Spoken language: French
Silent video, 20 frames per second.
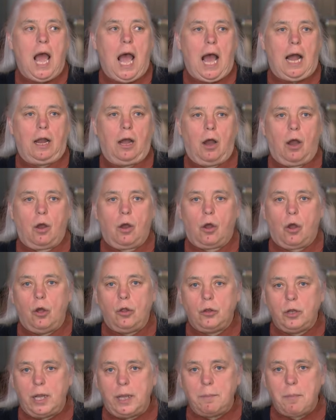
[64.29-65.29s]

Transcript: Alors, euh, les